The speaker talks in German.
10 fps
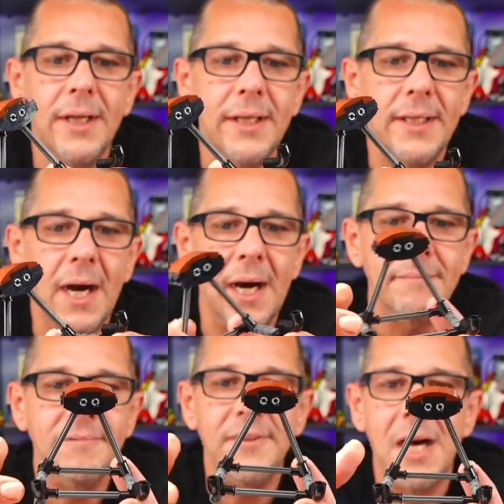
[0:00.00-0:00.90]
ja,
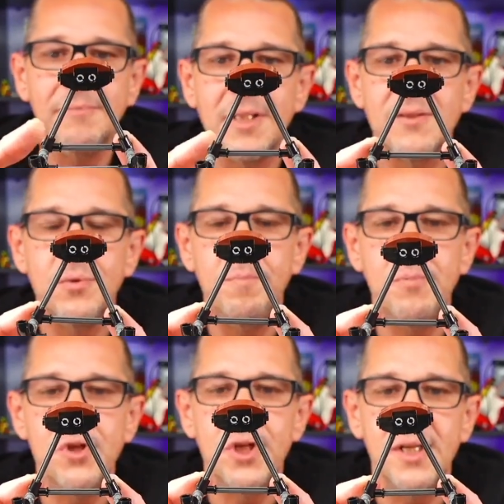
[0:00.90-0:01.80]
wir haben das
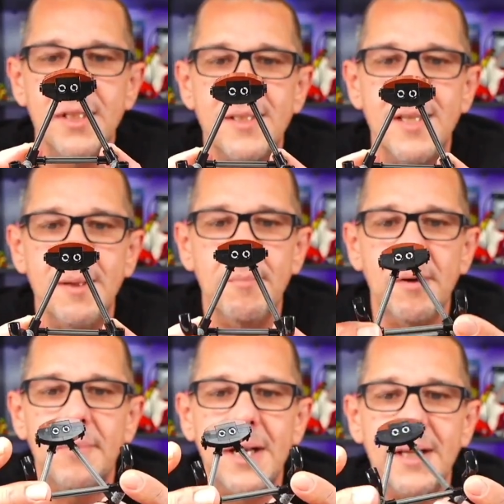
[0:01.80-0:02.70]
typische Thema
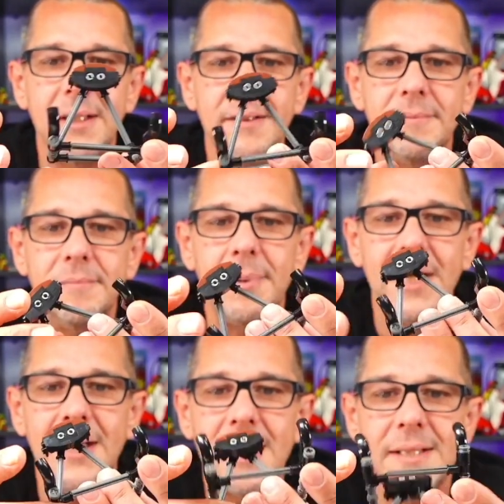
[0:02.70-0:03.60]
bei den, bei
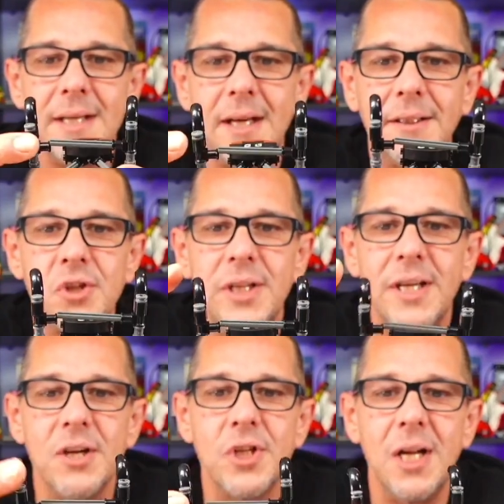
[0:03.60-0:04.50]
den asiatischen
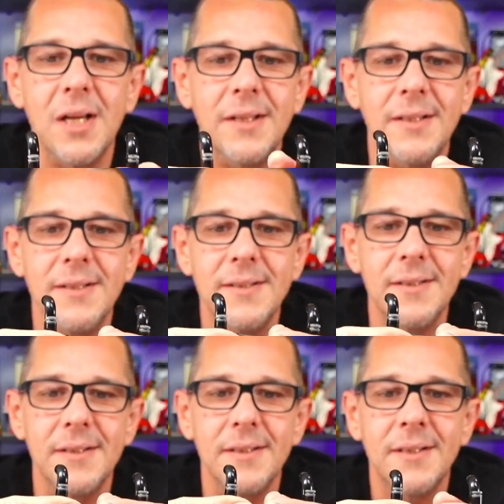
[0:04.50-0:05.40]
Herstellern,
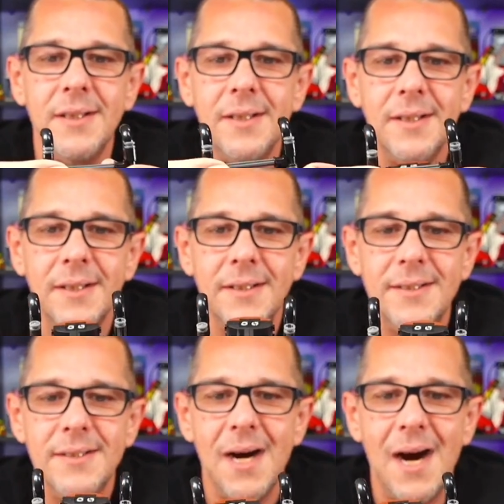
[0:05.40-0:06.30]
diese,
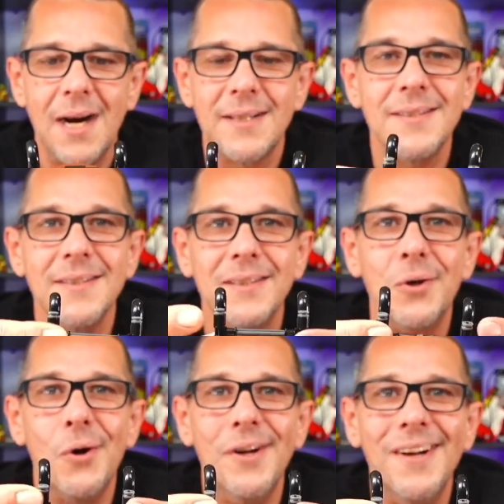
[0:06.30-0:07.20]
diese Achsen
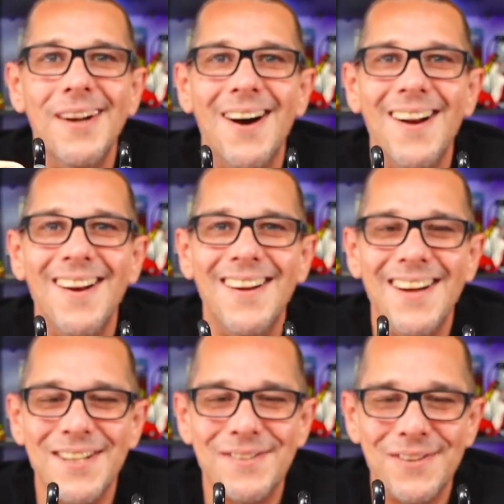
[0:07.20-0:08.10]
könnten alle
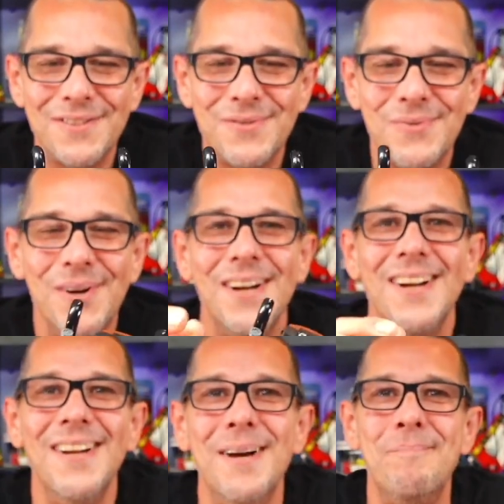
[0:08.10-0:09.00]
etwas
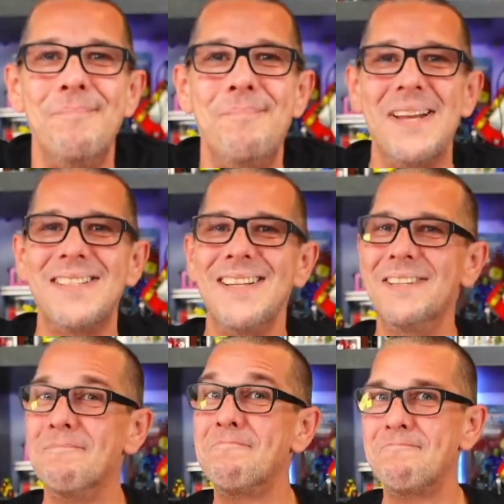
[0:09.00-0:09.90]
zueinander
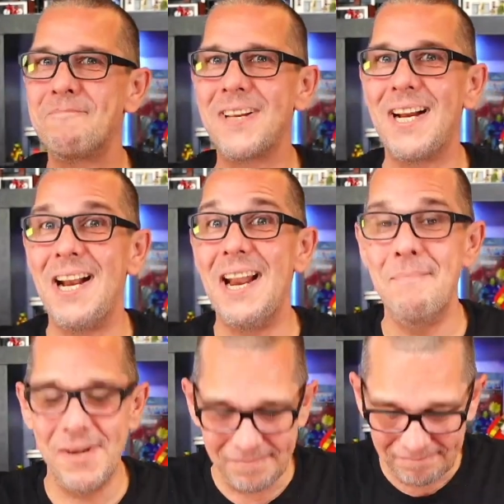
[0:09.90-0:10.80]
besser
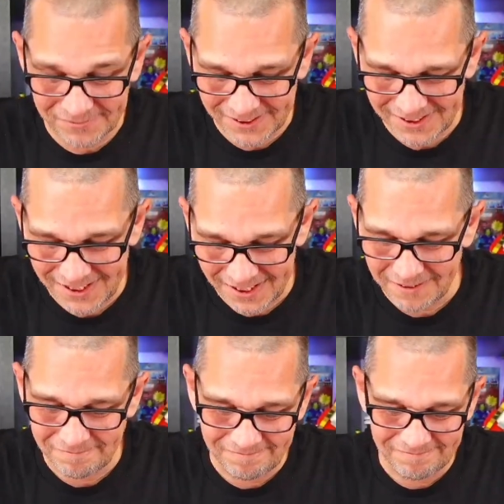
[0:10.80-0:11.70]
klemmen.
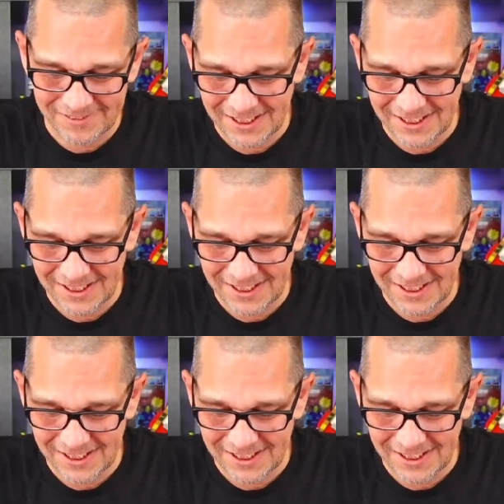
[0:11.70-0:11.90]
Denn